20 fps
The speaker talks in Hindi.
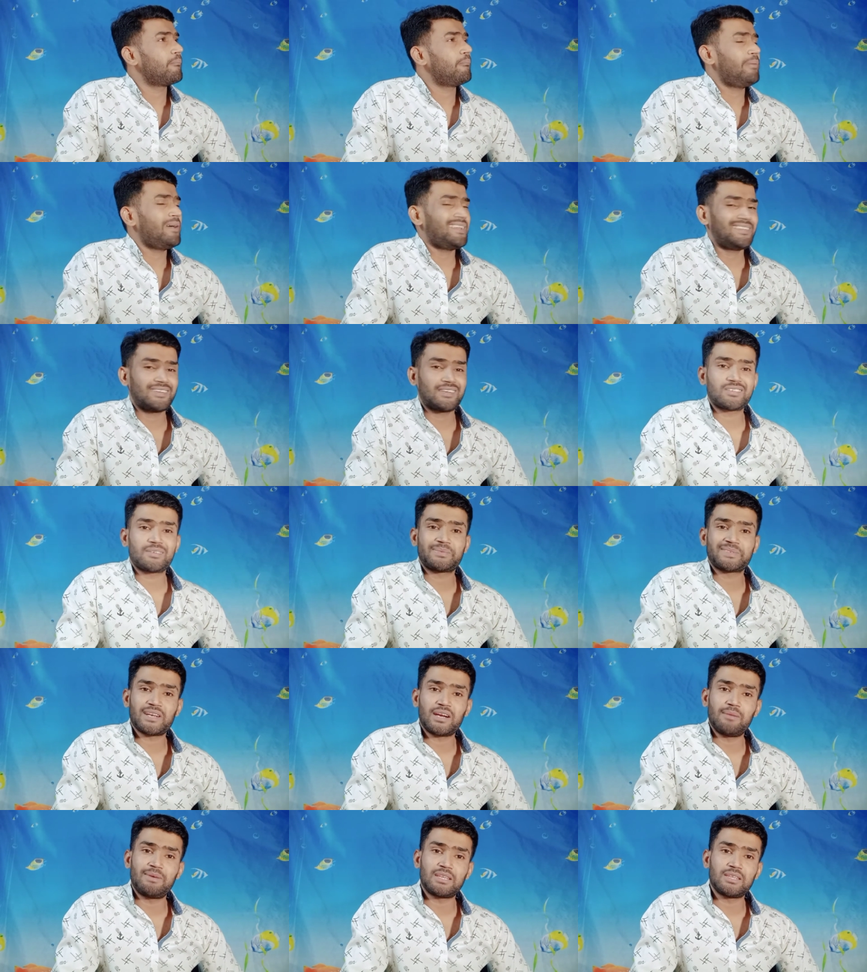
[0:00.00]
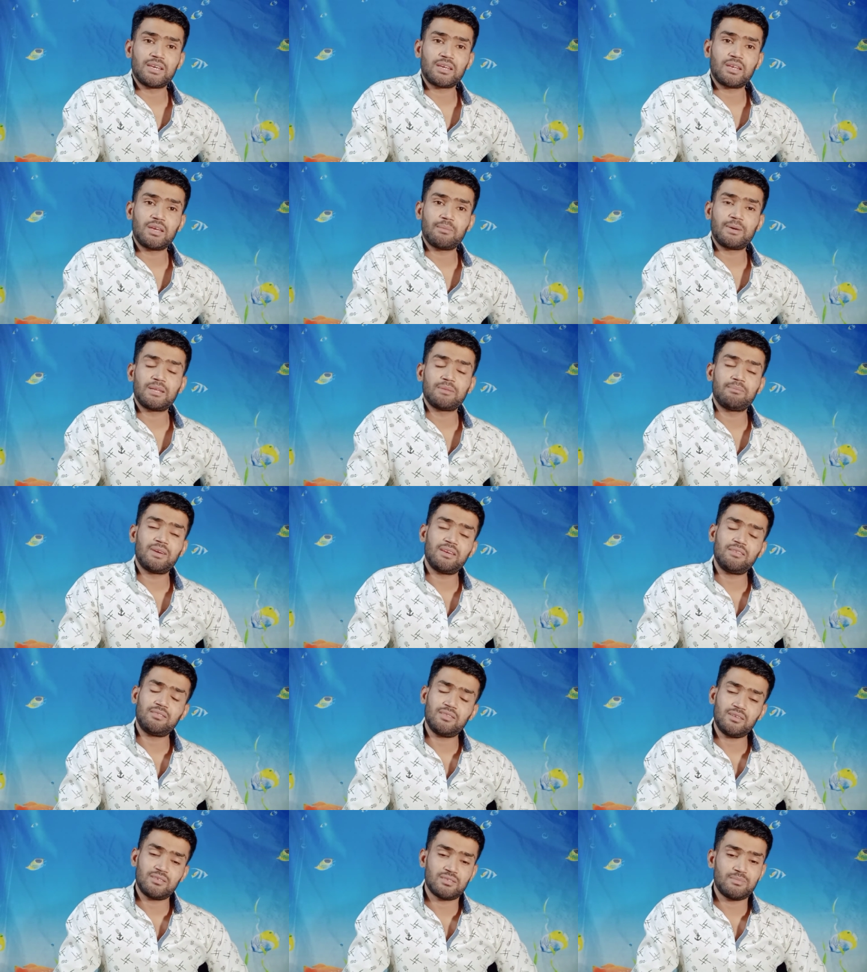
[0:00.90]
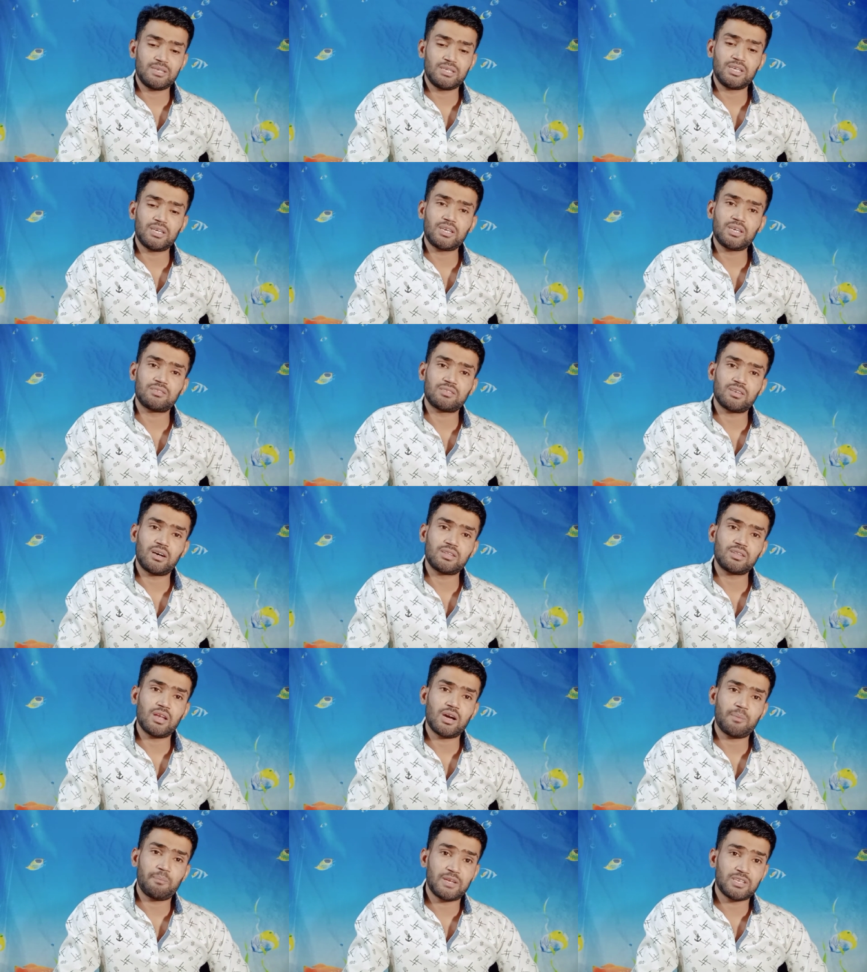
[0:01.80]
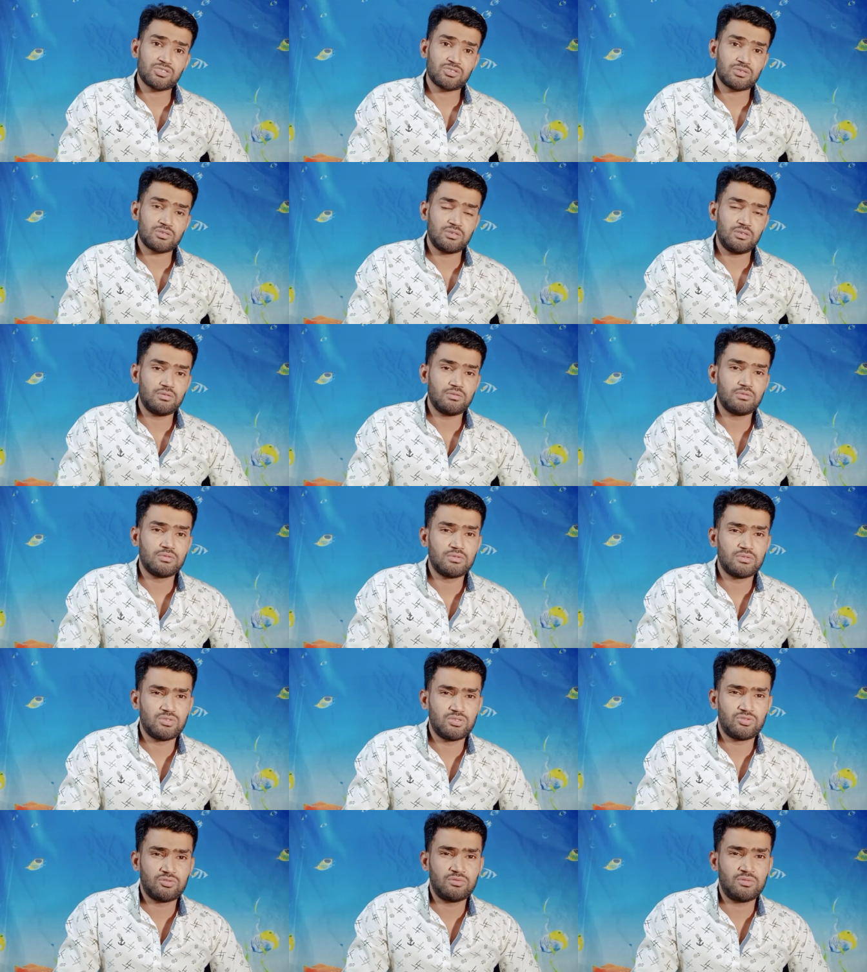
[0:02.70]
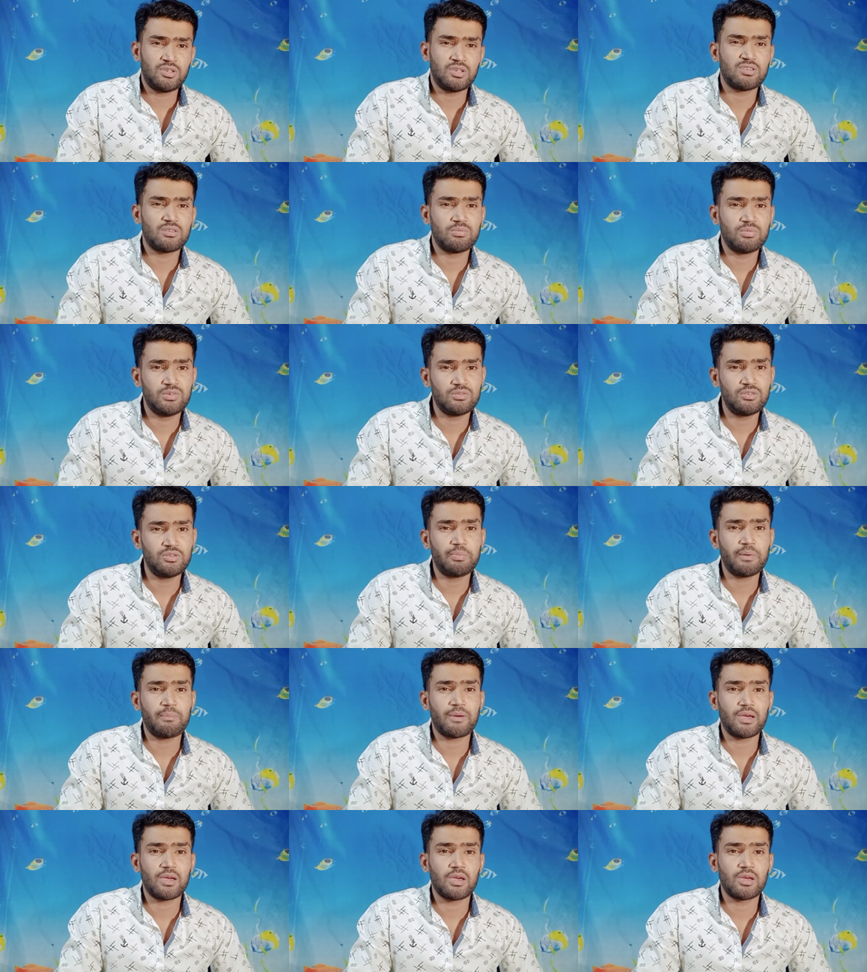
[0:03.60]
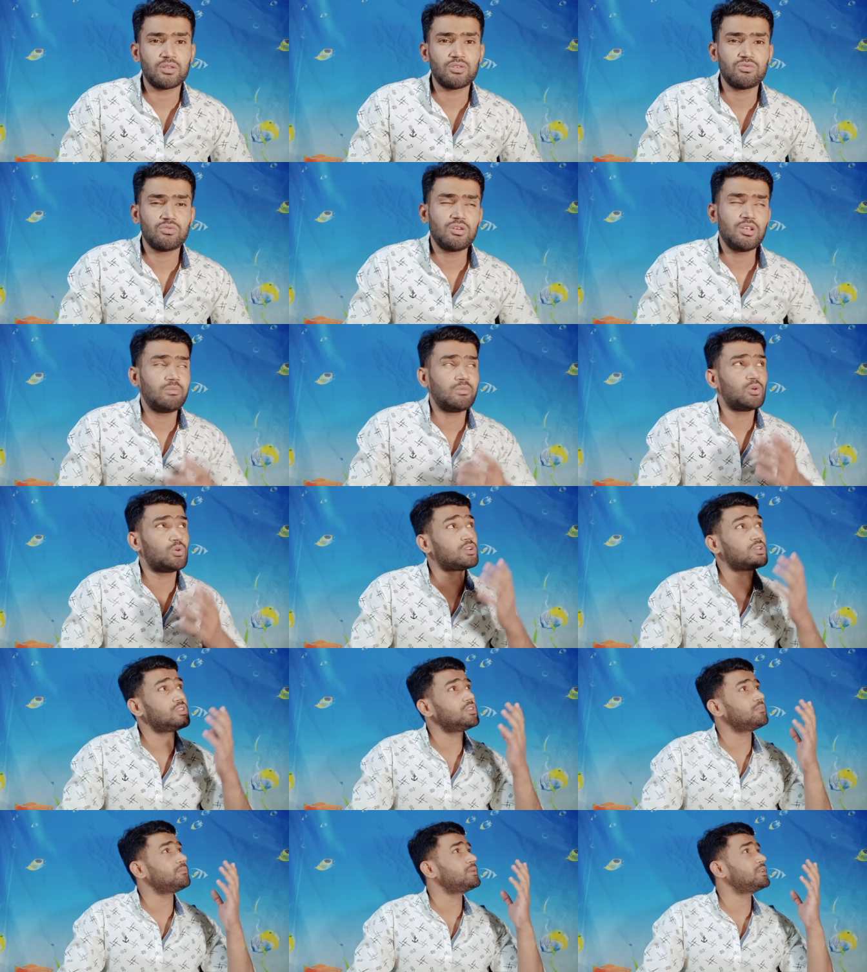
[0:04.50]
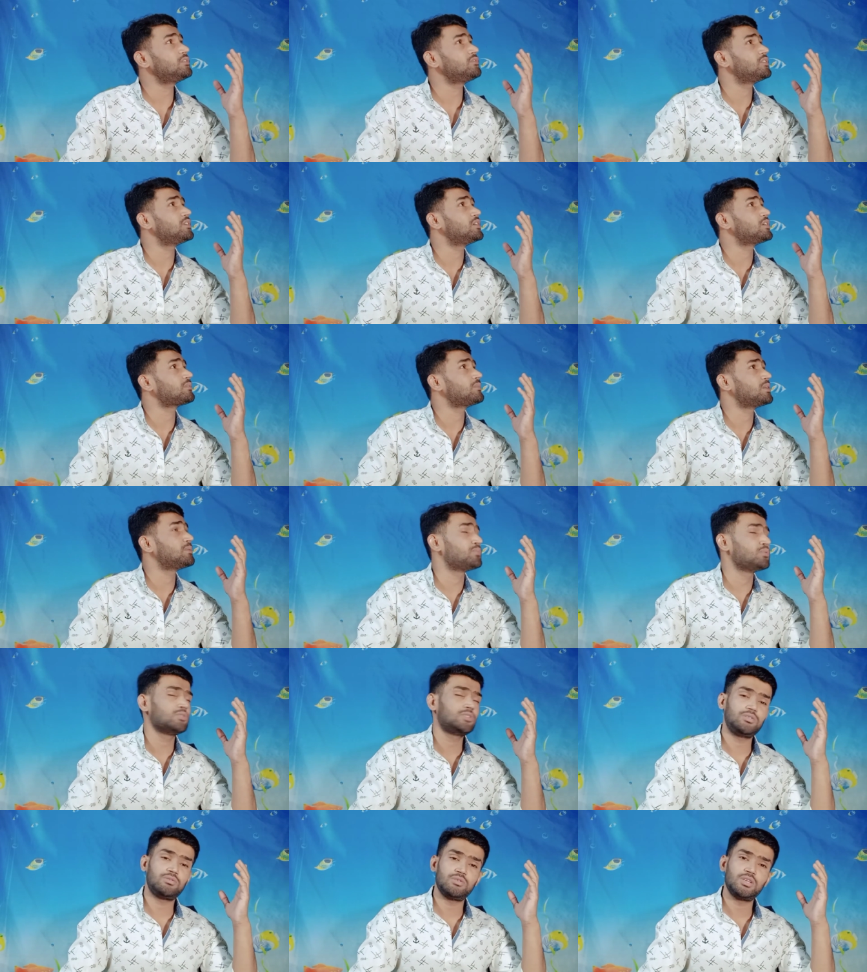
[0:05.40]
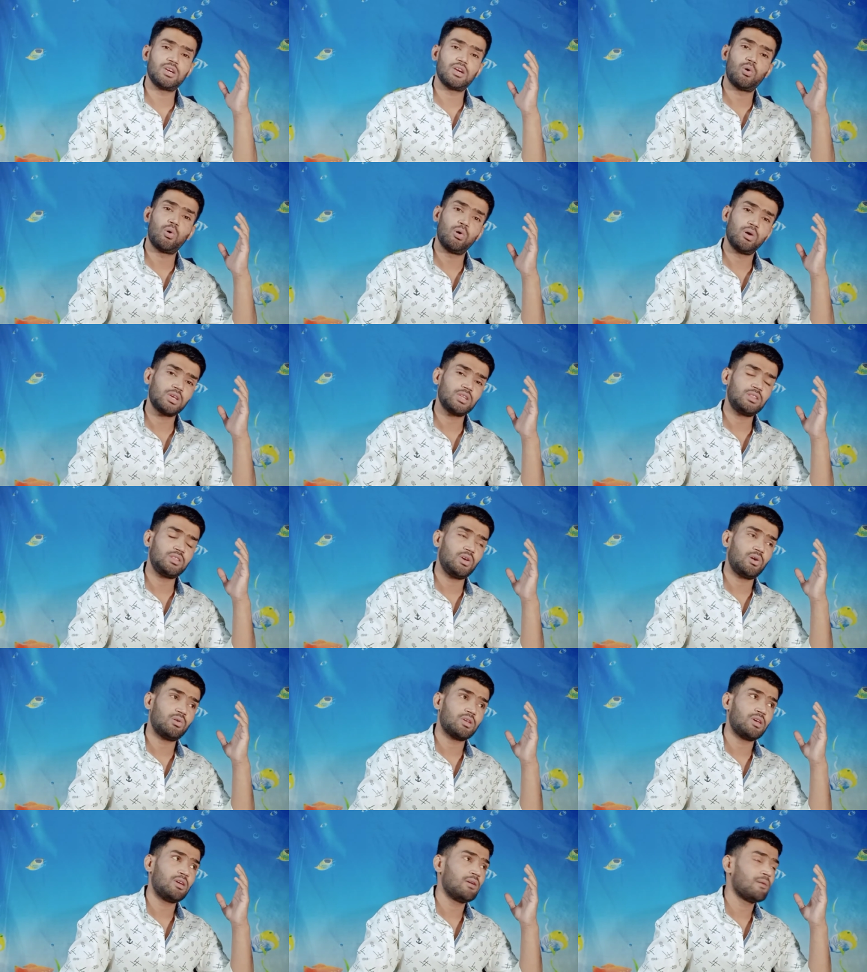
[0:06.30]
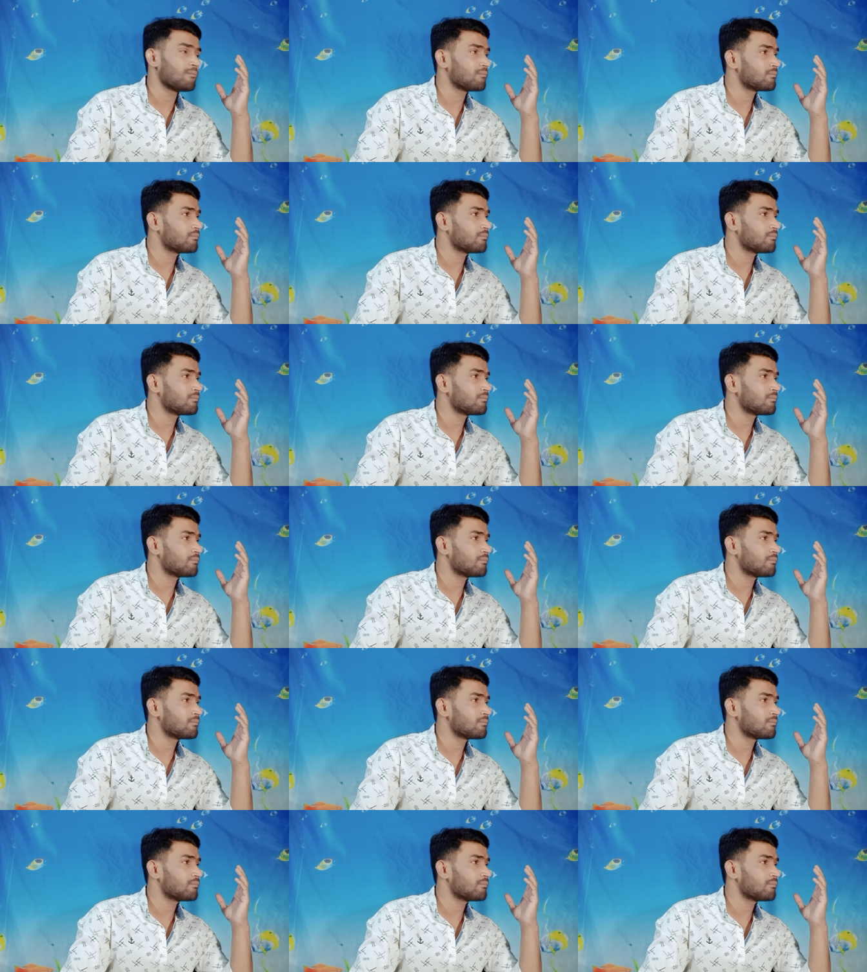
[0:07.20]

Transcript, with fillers: पर इसके सब्सक्राइबर देखने के बाद मैं इतना समझ गया कि सात लाख प्लस चूतिया जब यूट्यूब पे पाए गए हैं तो दुनिया में और कितने प्लेटफॉर्म है पूरी दुनिया और कितने होंगे